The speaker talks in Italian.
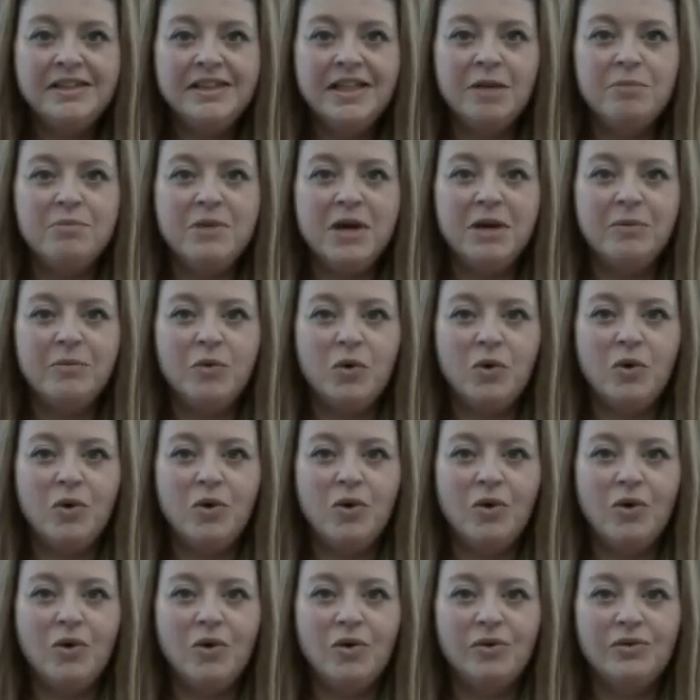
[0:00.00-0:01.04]

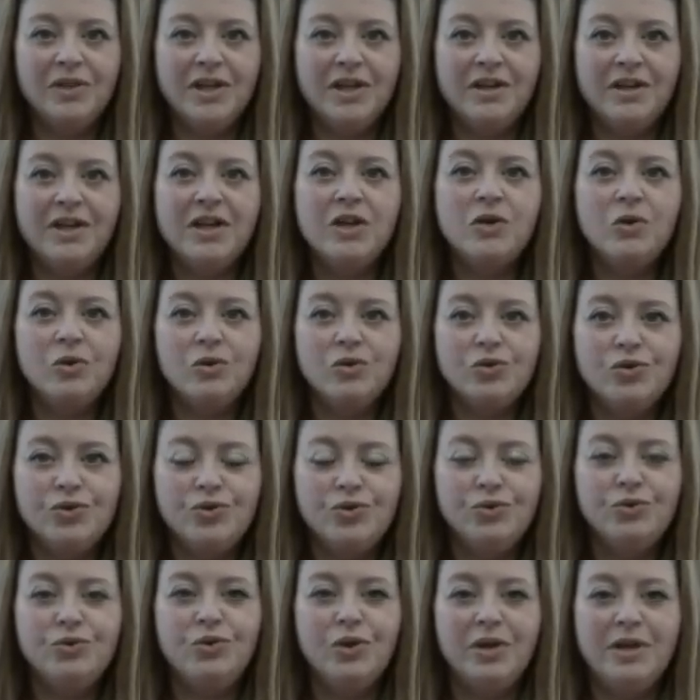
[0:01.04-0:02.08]
Abbiamo
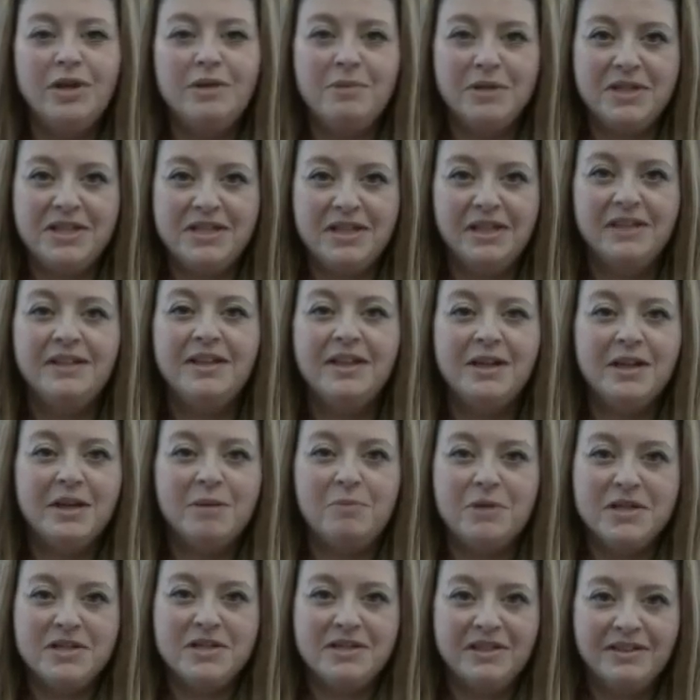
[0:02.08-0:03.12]
riconosciuto alle pazienti che
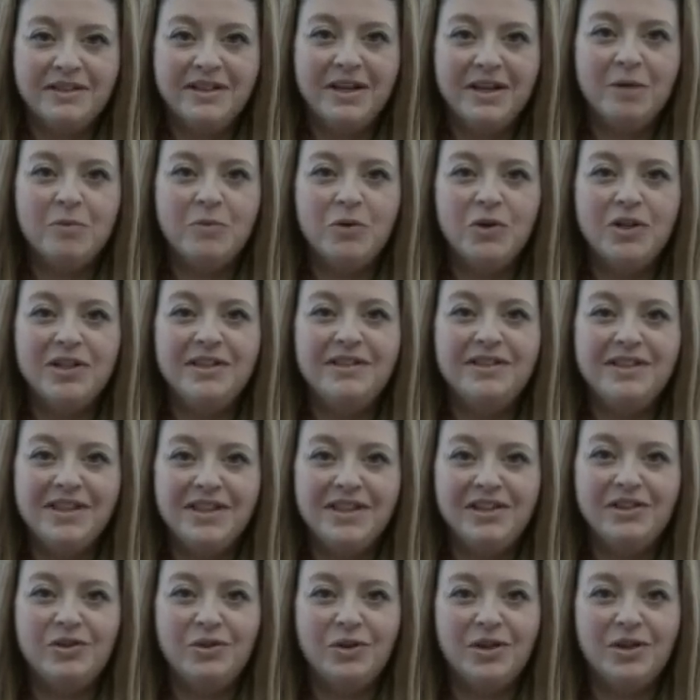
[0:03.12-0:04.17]
rappresentiamo il
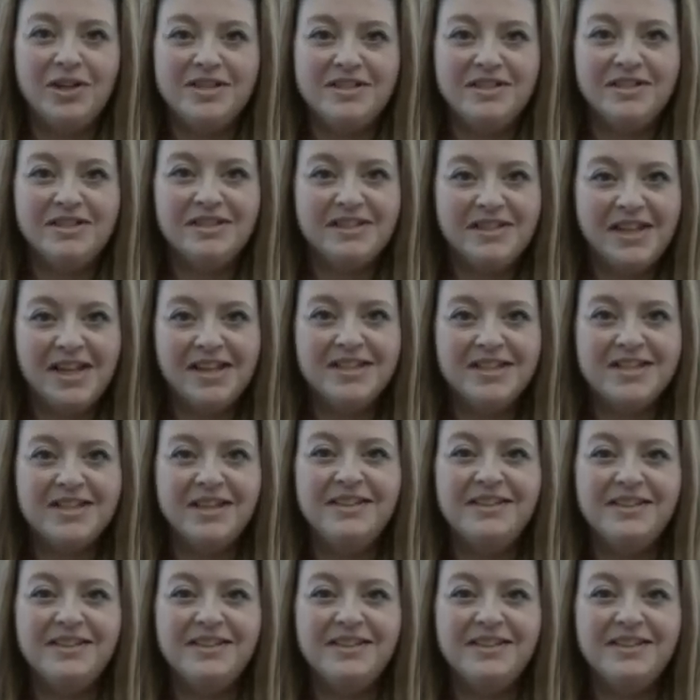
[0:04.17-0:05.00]
diritto all'esistenza,